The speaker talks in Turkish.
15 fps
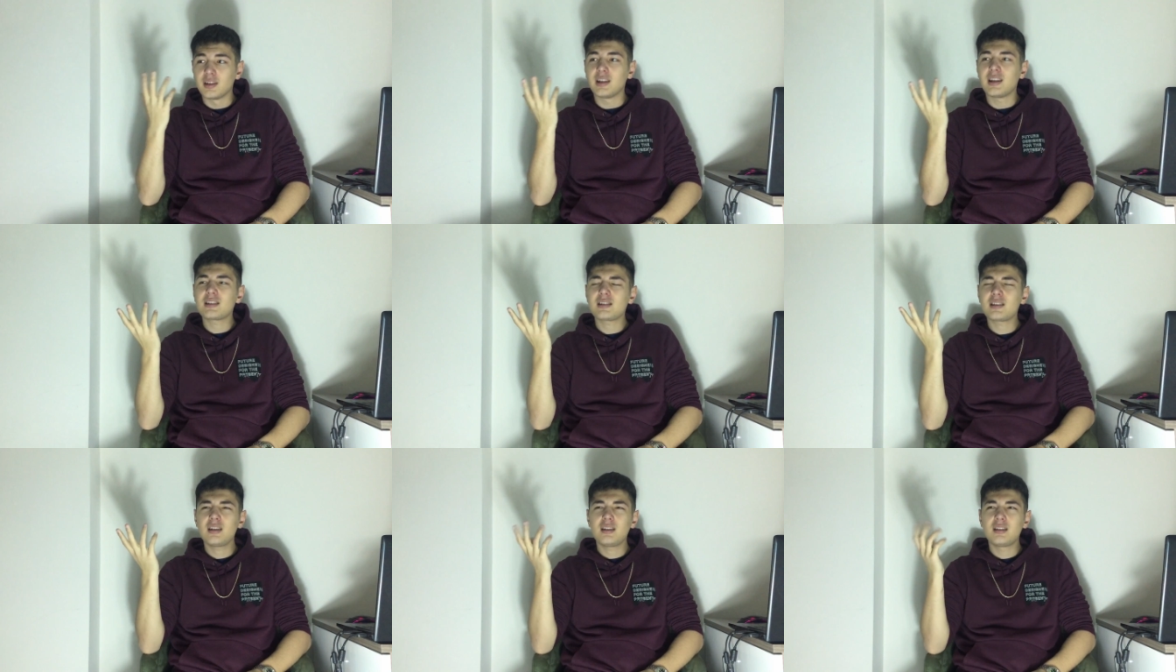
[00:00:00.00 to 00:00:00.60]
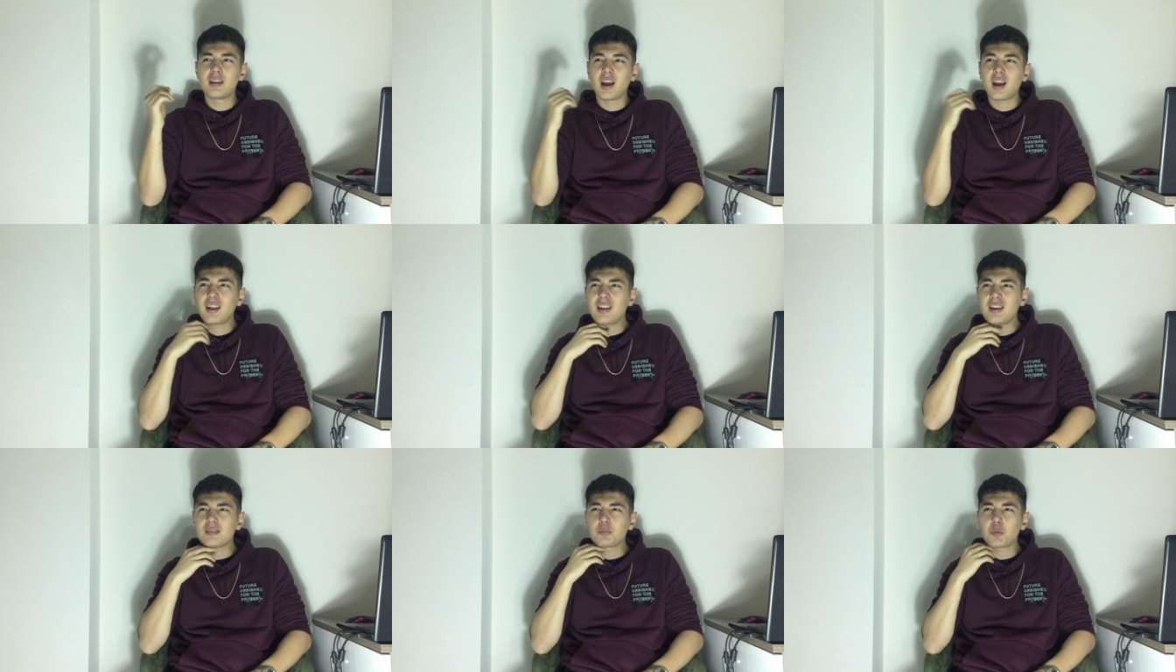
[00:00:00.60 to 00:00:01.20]
Nedense ne
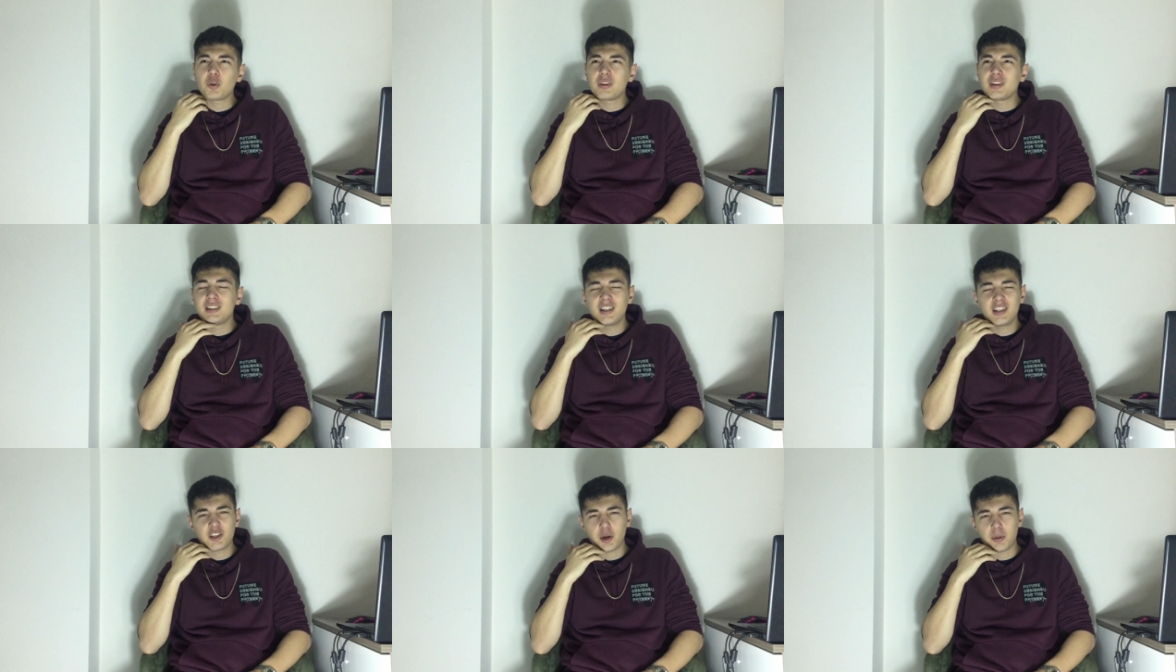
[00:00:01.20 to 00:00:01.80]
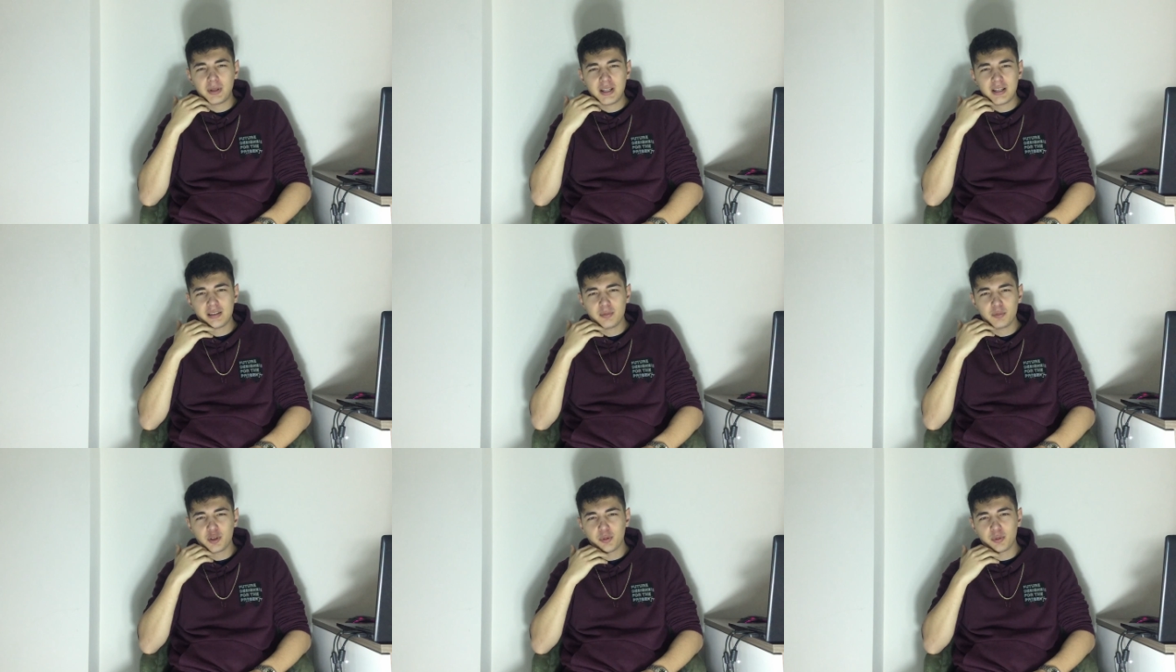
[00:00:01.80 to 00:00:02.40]
kadar böyle iyiye
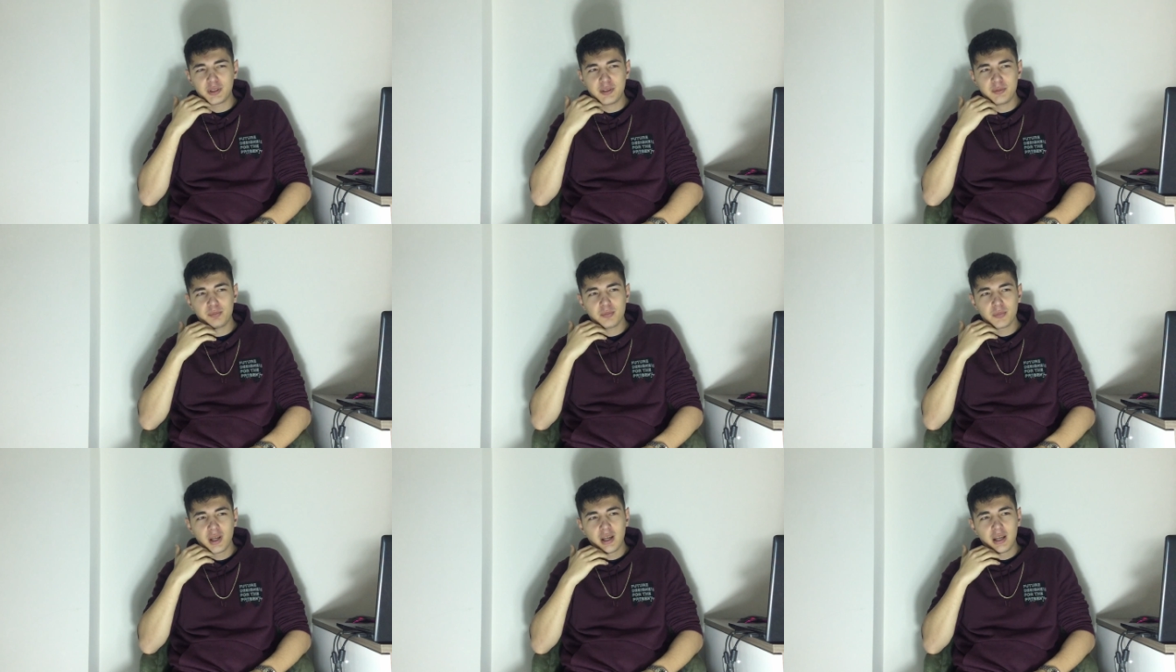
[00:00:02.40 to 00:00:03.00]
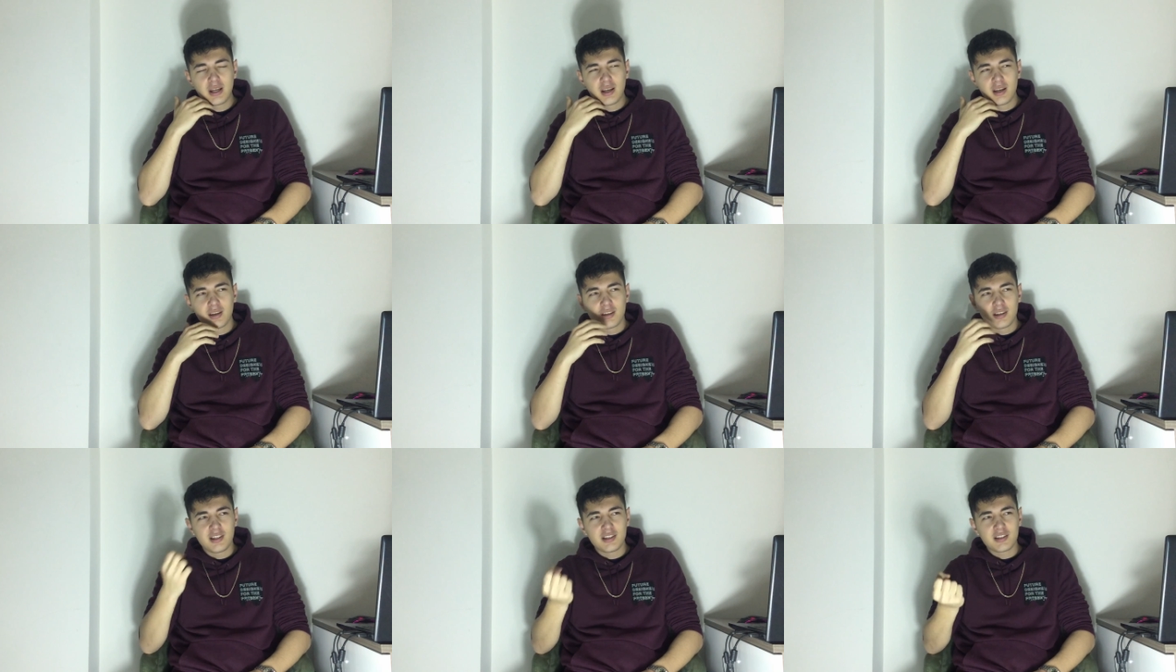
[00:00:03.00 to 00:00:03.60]
çabalarsam çabalayayım
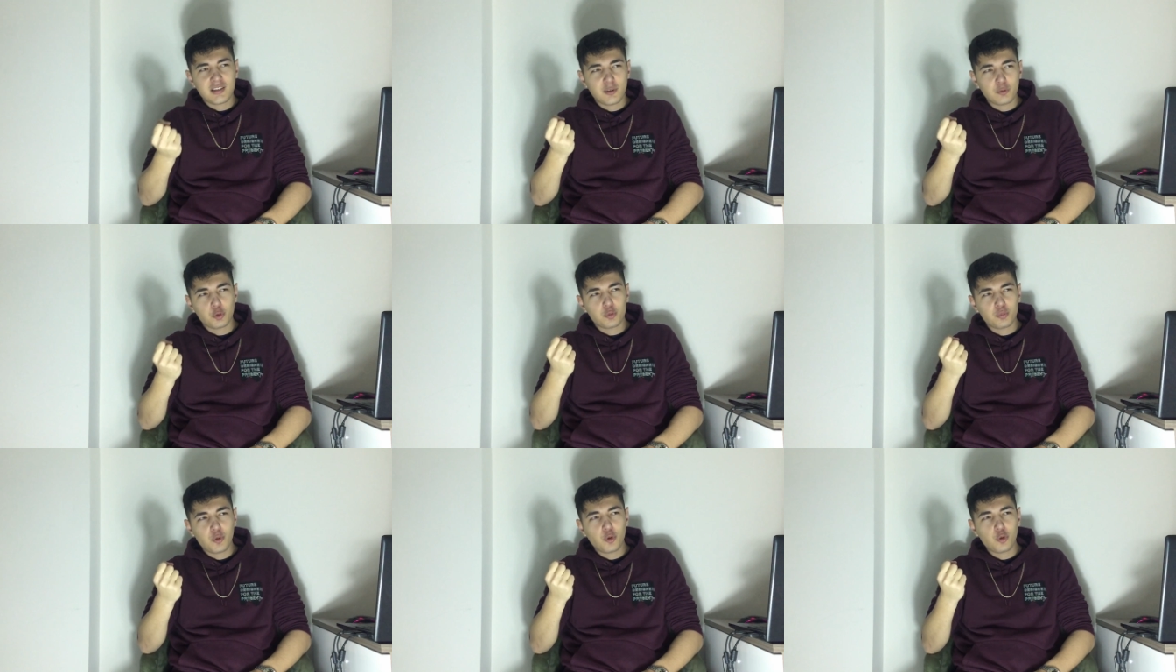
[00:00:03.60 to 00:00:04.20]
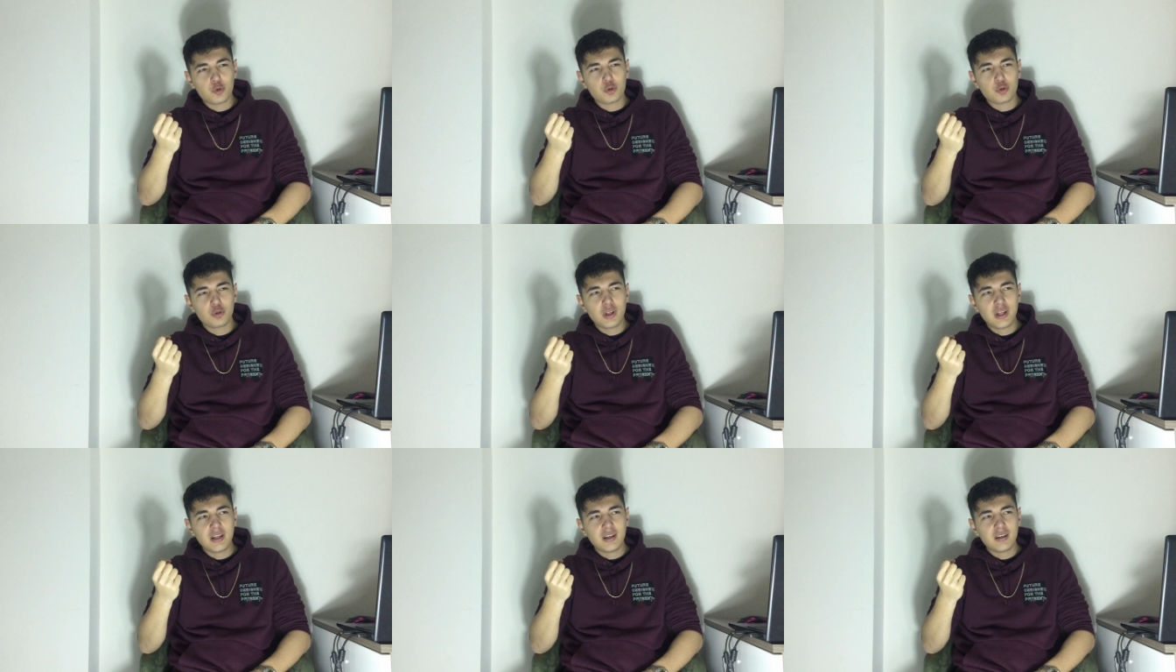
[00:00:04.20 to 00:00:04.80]
insan tutma
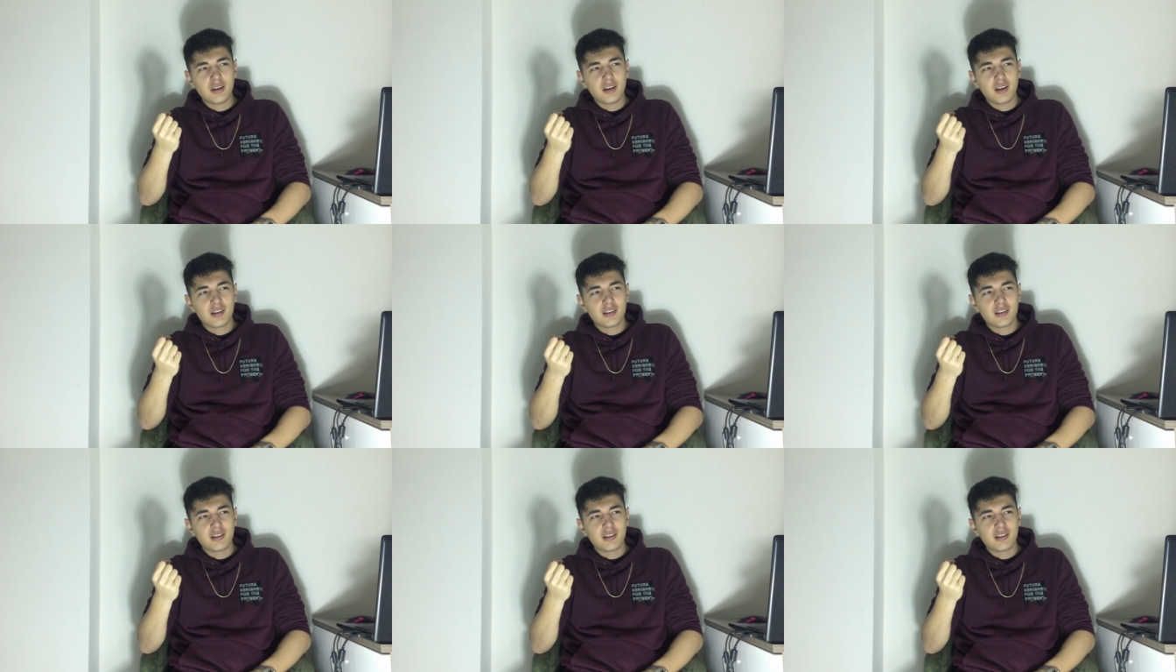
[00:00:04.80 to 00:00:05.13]
konusunda